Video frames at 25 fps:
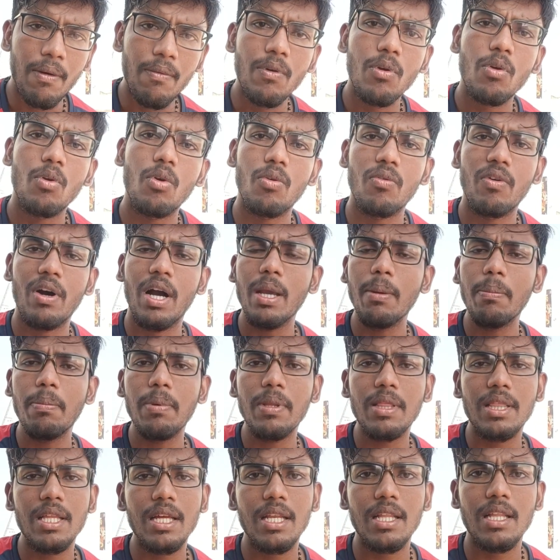அவனுக்கு ஒரு
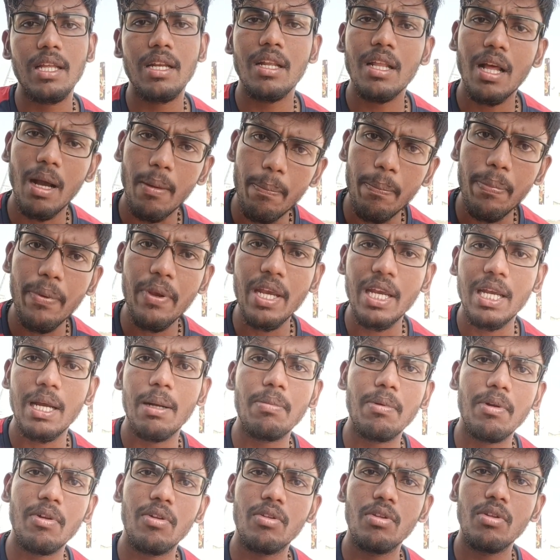வாய்ப்பு தருதுன்னு அப்பயும்
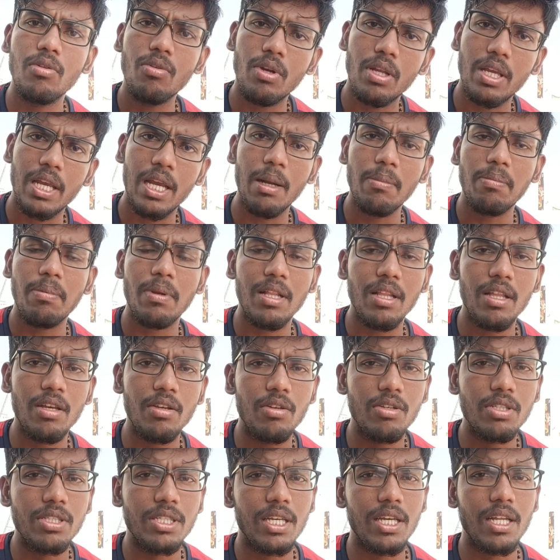கேப்டன் வந்து ஒரு கேப்டனை
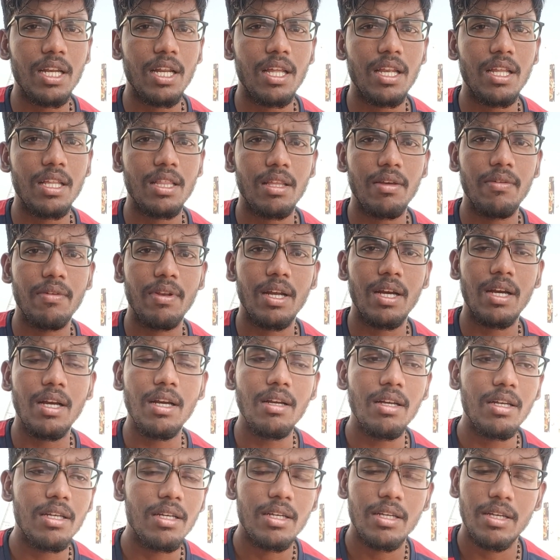தான் யோசிக்கிறாரே தவிர
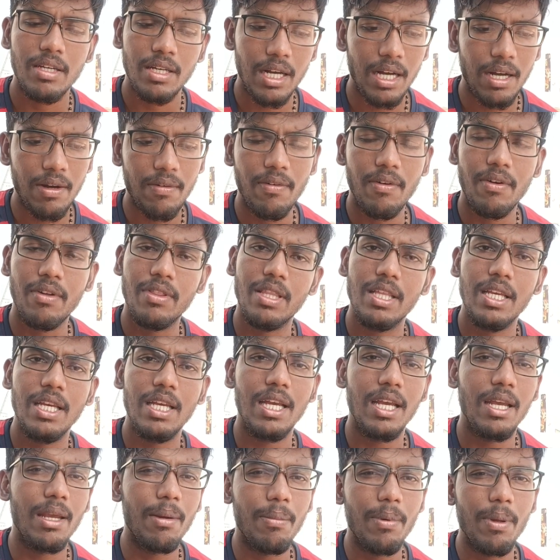அவன் வந்து
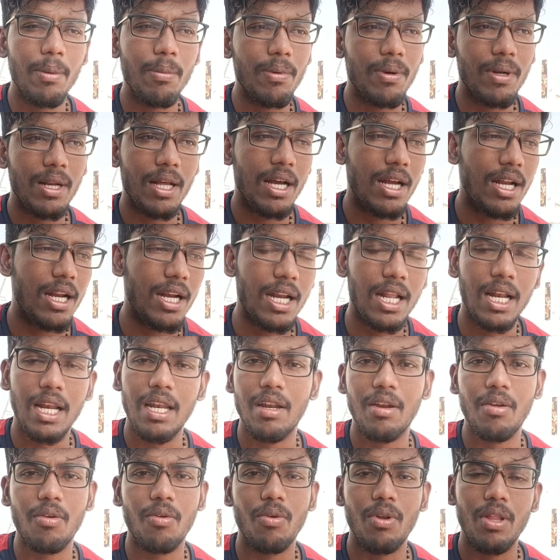எப்படி நான்
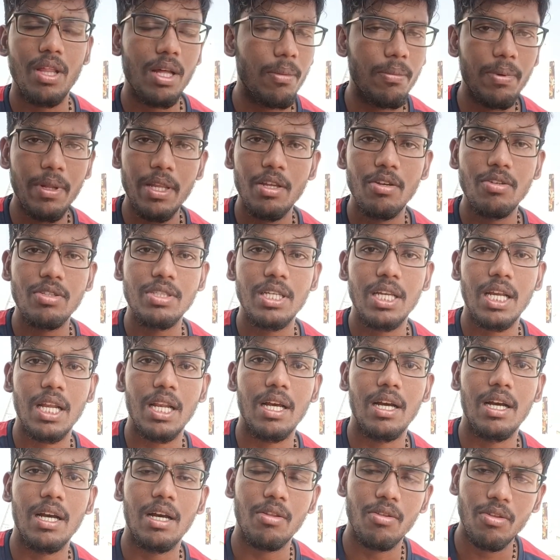நல்லா இருக்கக்கூடாது அப்படின்னு
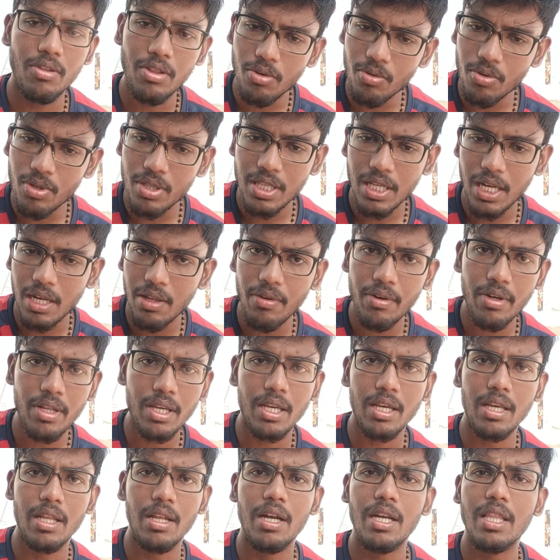யோசிக்கல அது வந்து ஒரு
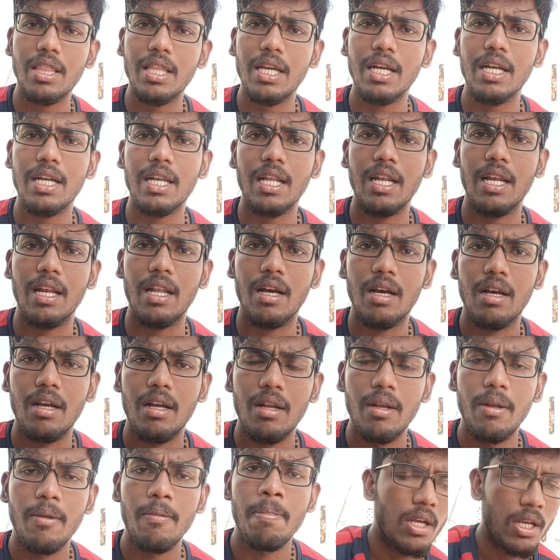தலைவனுக்கு எடுத்துக்காட்டே இல்லை
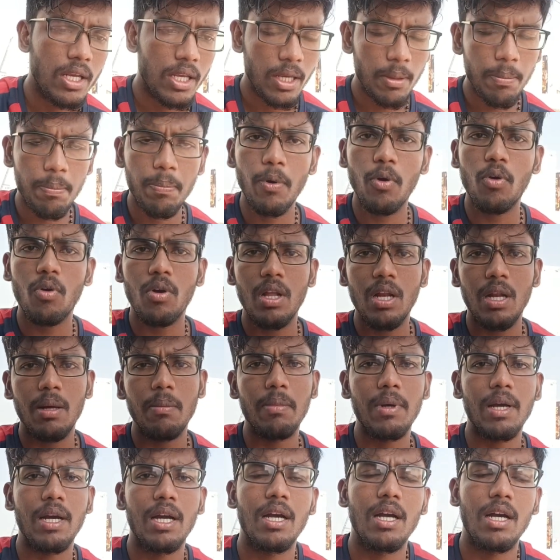இப்போ கூட
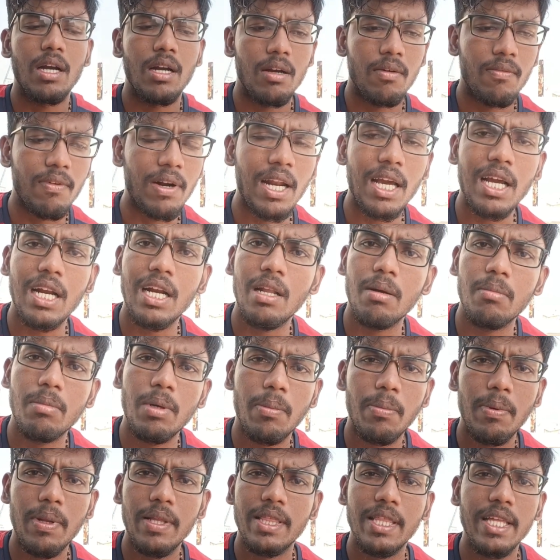நம்ம வனகண்டா
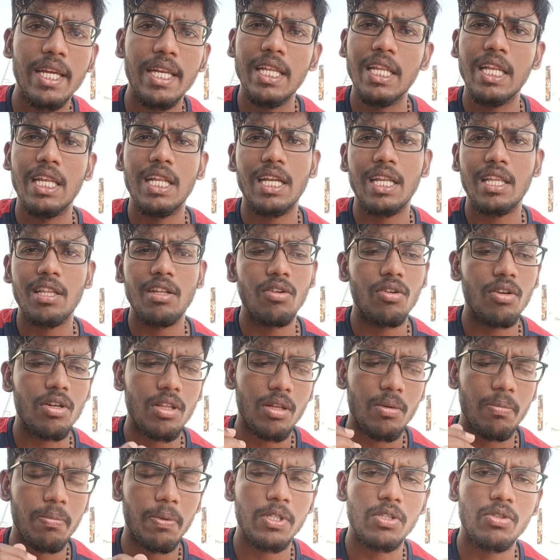மாப்பிள்ள இருந்துன்னு
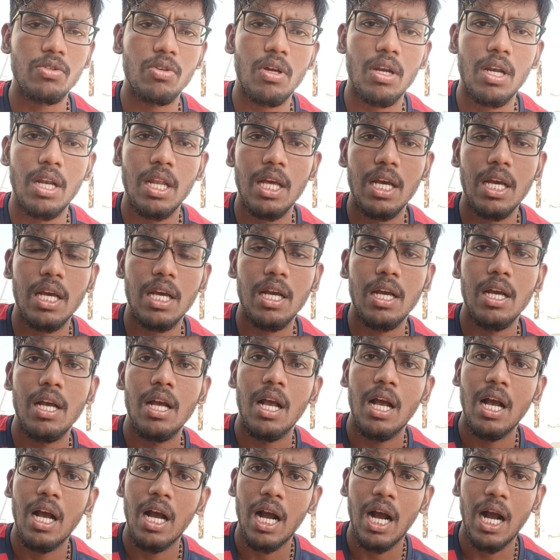ஒருத்தர் பேசுவார்ல
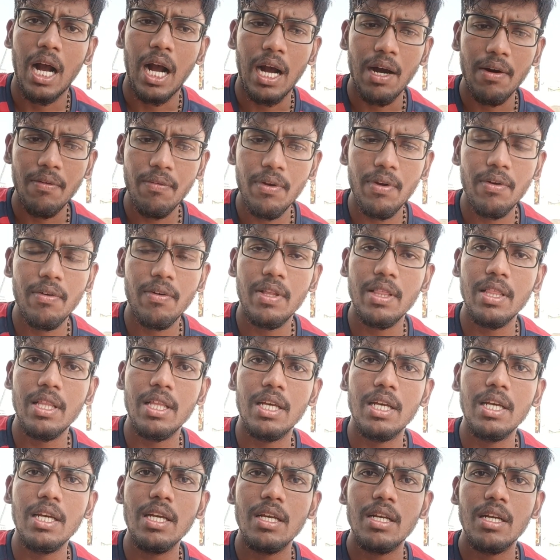அவர்
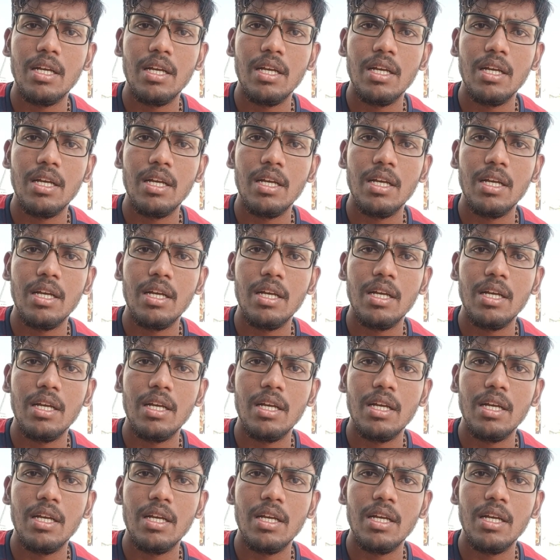வந்து